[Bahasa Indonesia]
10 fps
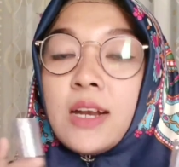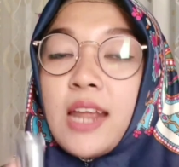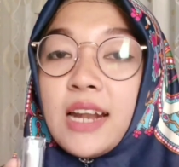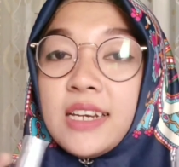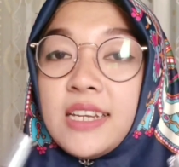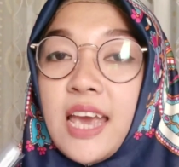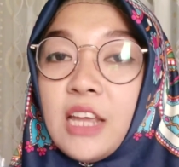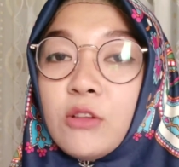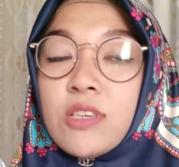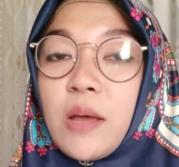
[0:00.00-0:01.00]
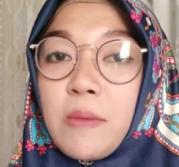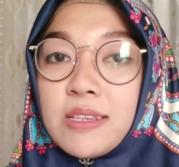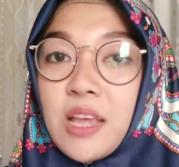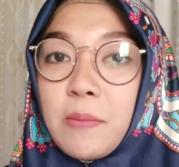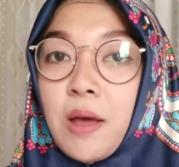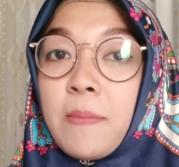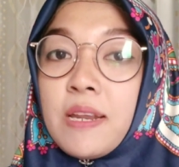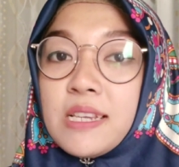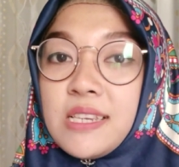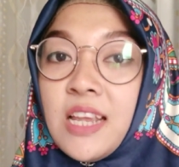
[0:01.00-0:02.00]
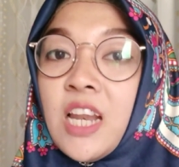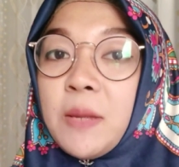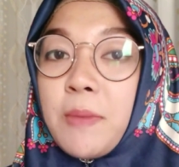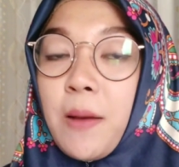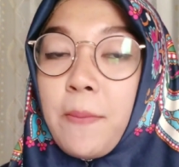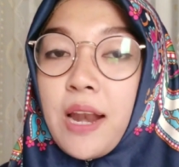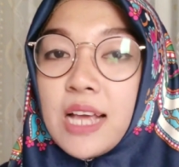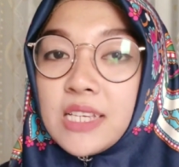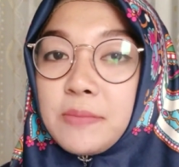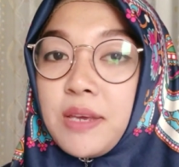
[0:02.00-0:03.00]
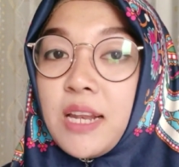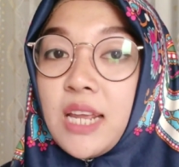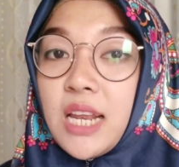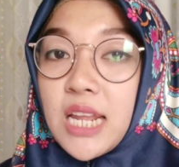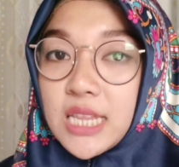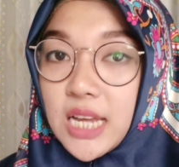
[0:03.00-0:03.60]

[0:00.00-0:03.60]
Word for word: Dan dia itu sama-sama berisi 15 ml.